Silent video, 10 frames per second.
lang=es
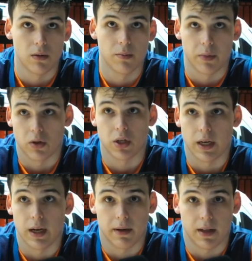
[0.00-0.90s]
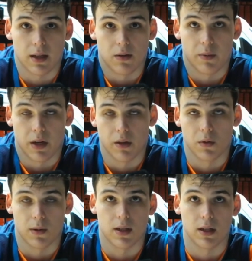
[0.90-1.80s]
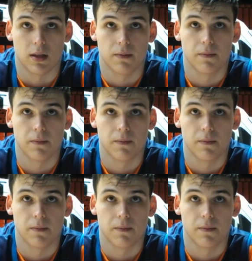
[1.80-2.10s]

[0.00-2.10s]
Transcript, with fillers: Pero sí, la verdad es que nos parecemos bastante.